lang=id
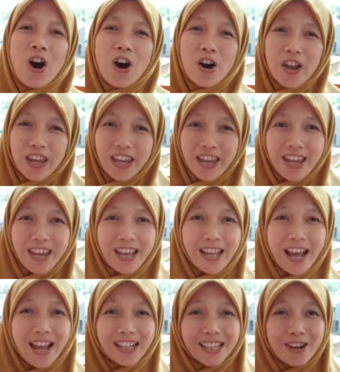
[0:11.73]
Oke,
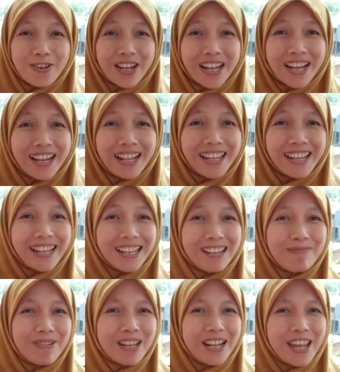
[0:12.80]
tahukah kalian di
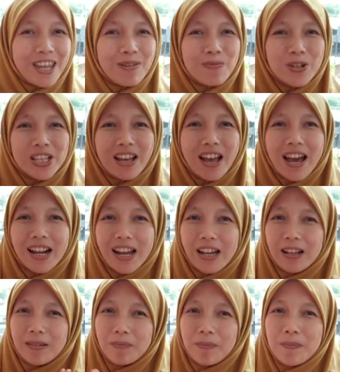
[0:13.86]
mana ibu sekarang?